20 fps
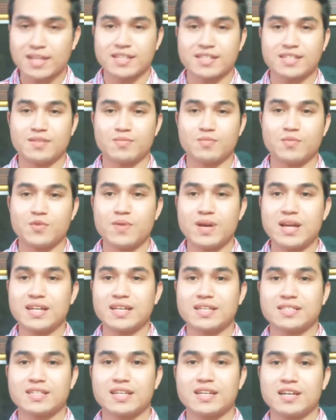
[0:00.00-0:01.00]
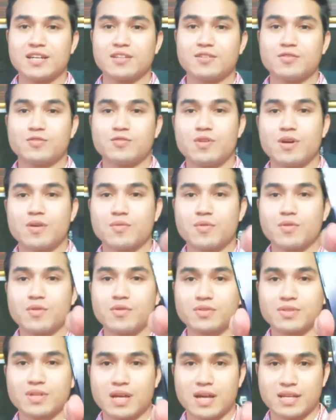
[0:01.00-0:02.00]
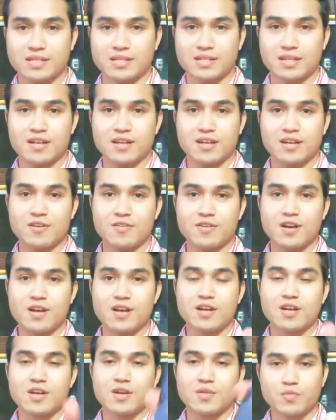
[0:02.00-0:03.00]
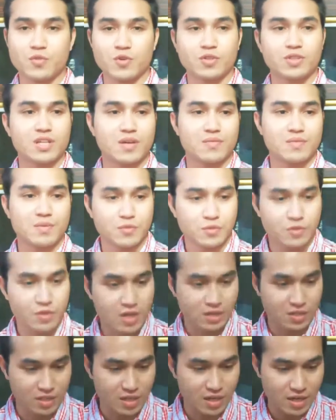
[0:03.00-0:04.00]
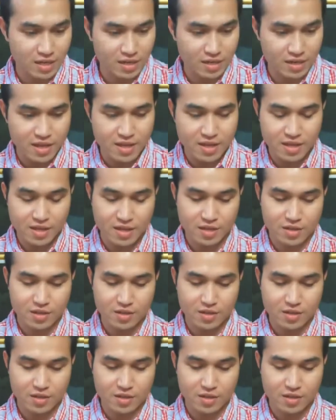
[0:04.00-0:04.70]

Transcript: कैसा मोबाइल कैसा लगा दोस्तों आपको अच्छा लगा होगा बहुत काफ़ी मुझे अच्छा लग रहा है